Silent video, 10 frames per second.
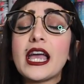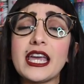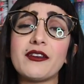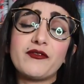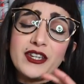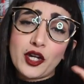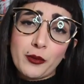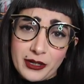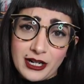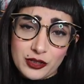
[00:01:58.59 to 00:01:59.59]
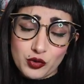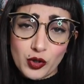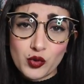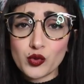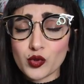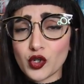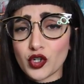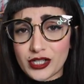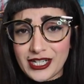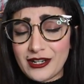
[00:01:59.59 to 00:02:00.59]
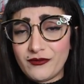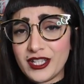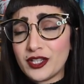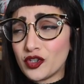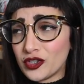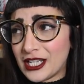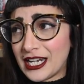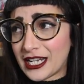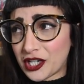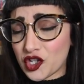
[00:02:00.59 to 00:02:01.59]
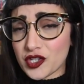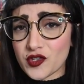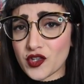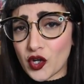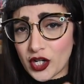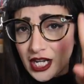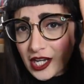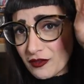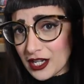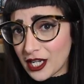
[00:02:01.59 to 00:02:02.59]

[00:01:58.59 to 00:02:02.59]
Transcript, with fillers: e ve ne ho parlato a lungo nel video della recensione che vi